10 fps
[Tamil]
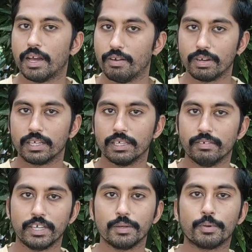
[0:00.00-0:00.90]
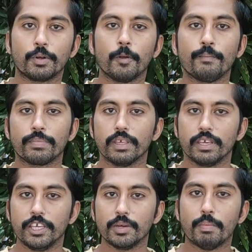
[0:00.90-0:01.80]
அவருக்கு வெட்டுப்பட்டுரும்
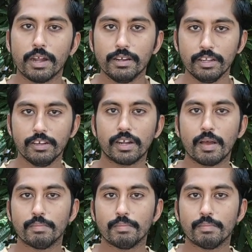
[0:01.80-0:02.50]
இது மண்ணல்லடா